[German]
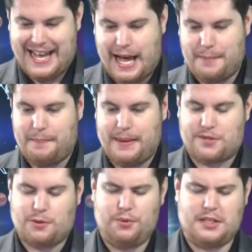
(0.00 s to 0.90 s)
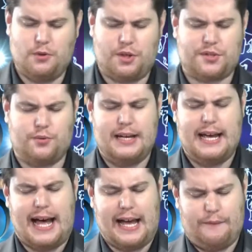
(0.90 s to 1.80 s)
aber beim Skorpion ist wirklich so,
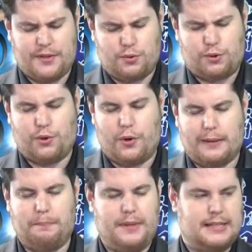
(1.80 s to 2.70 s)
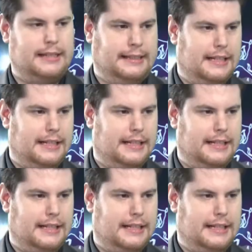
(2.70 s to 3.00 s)
Eifersucht gehört ein bisschen in jede